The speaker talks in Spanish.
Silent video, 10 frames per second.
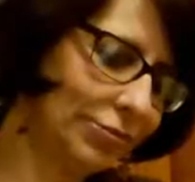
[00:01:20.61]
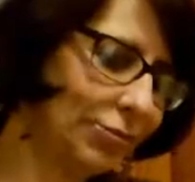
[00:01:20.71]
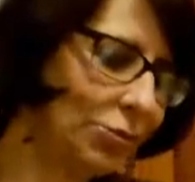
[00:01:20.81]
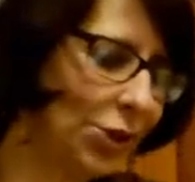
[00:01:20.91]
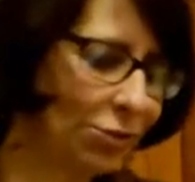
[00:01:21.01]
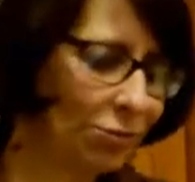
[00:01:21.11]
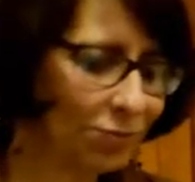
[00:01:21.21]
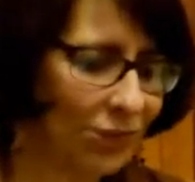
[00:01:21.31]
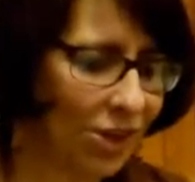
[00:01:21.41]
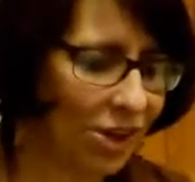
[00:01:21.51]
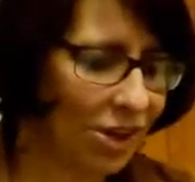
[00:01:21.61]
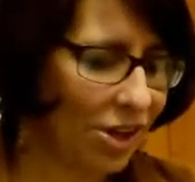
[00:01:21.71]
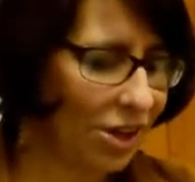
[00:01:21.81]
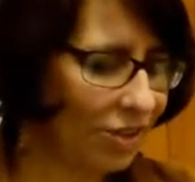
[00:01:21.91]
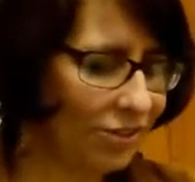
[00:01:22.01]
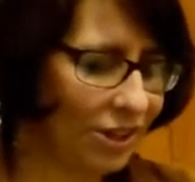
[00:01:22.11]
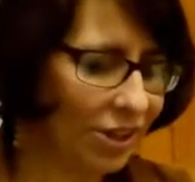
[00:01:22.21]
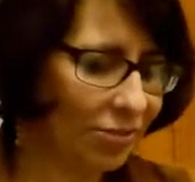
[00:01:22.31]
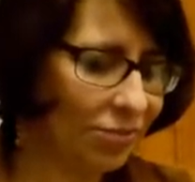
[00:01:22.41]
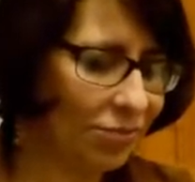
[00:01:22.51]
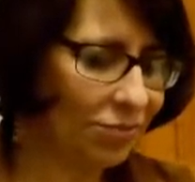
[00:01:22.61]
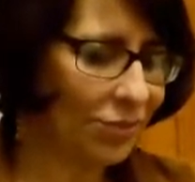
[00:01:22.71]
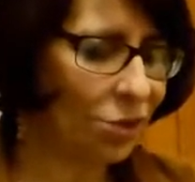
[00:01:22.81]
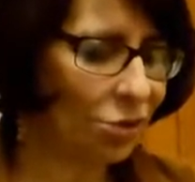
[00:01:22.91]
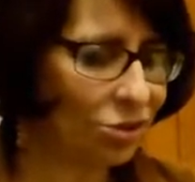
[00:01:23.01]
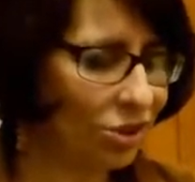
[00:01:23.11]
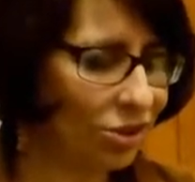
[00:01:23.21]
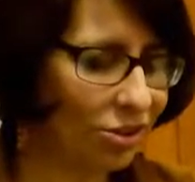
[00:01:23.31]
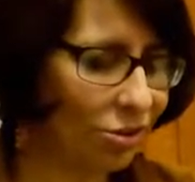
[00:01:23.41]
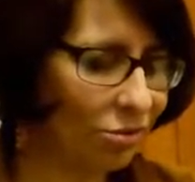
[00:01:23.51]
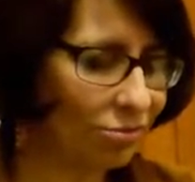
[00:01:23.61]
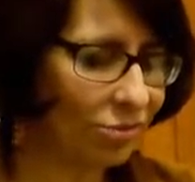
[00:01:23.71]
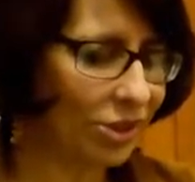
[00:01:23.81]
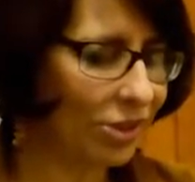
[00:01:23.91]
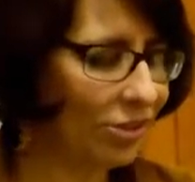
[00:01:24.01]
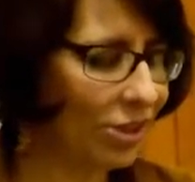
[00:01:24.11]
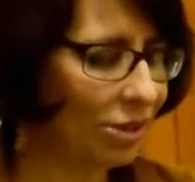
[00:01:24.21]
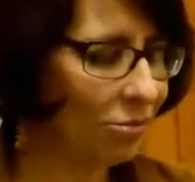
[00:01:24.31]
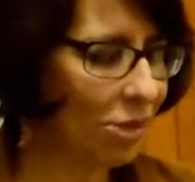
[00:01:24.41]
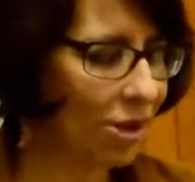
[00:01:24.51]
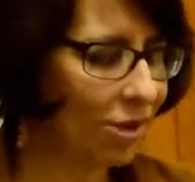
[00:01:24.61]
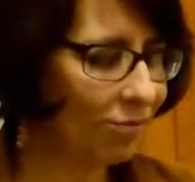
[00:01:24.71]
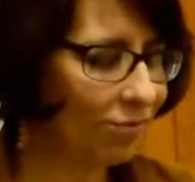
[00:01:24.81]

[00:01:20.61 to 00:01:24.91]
Bueno, este cortito que se llama